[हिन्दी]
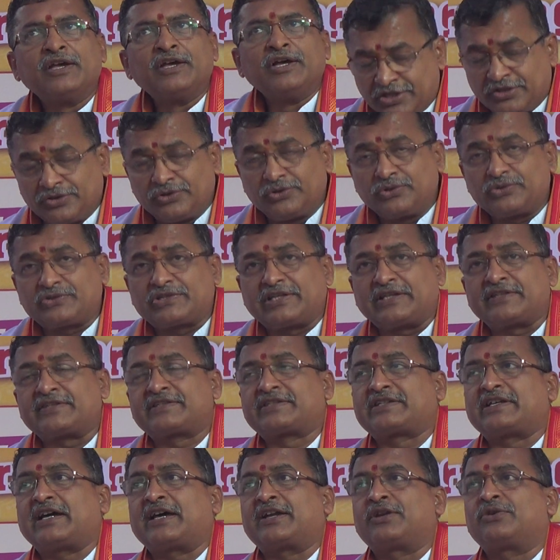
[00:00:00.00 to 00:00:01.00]
हिंदू
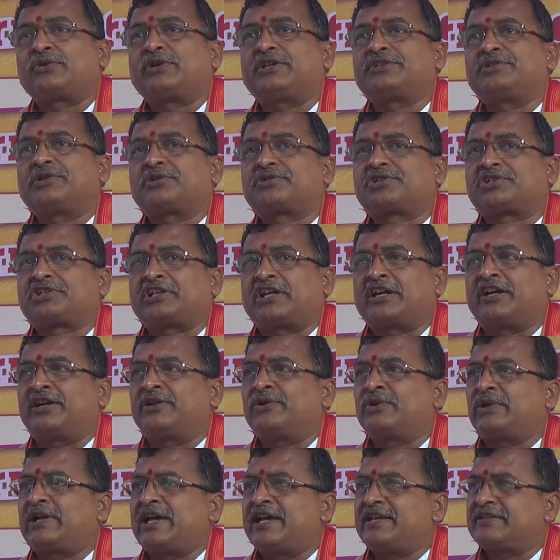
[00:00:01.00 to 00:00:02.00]
संस्कारों का जो क्षरण
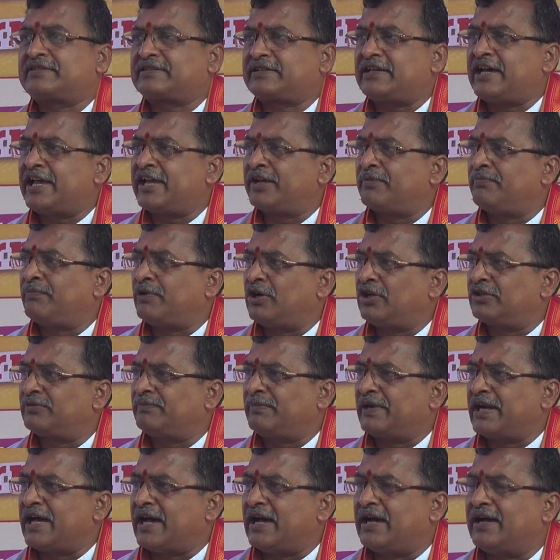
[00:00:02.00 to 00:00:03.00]
हो रहा है इसका एक बहुत
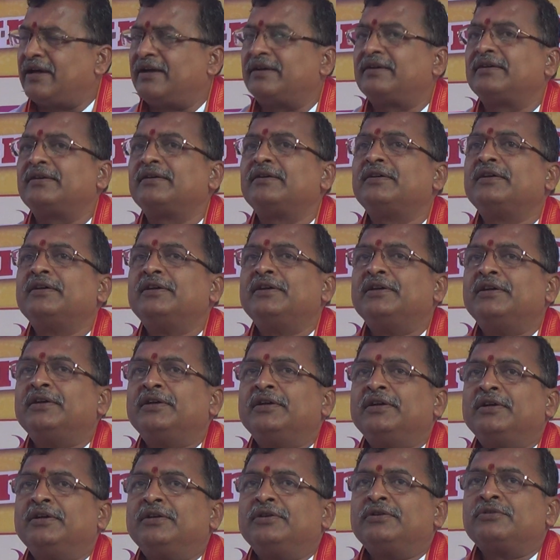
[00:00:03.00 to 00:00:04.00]
बड़ा
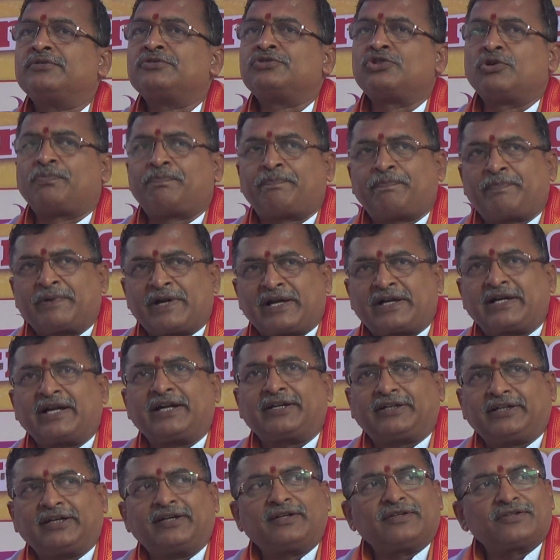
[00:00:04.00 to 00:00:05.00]
जो
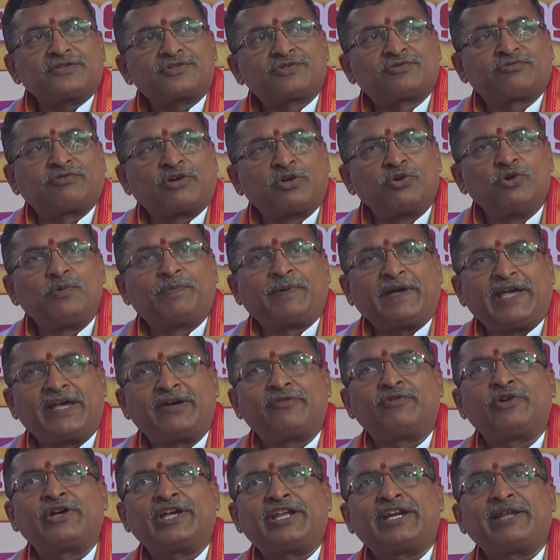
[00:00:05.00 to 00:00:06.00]
प्रकट स्वरूप है
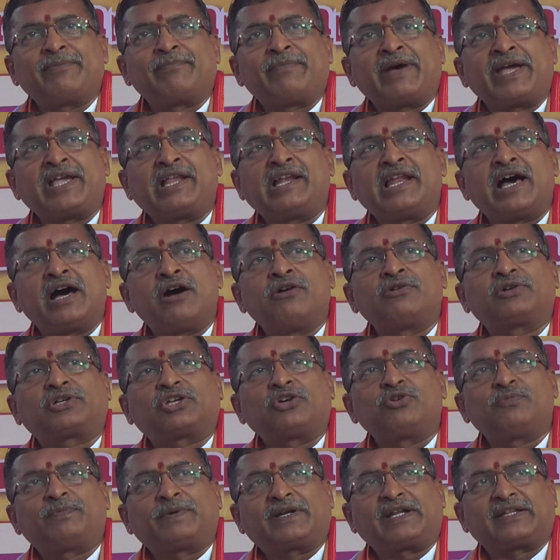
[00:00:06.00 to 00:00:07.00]
वो यानी महिलाओं
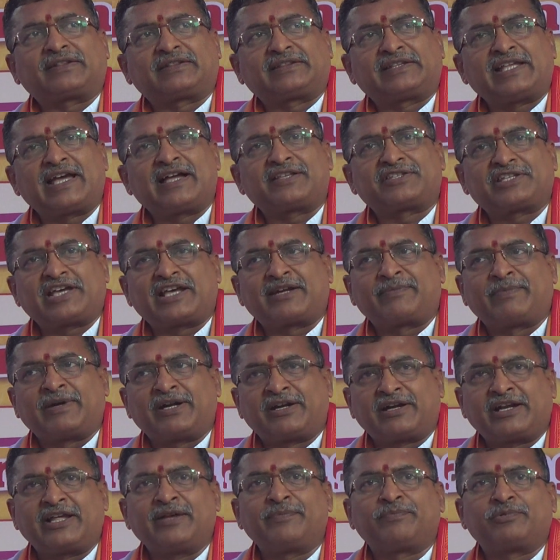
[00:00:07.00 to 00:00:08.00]
के ऊपर अत्याचार
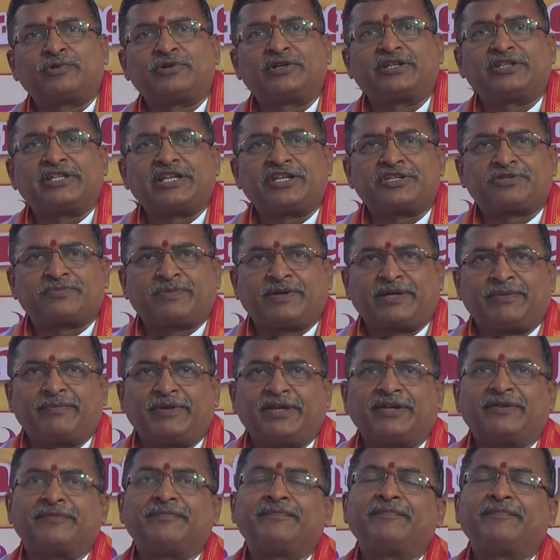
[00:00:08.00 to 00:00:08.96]
बढ़ रहे पूर्ण देश भर में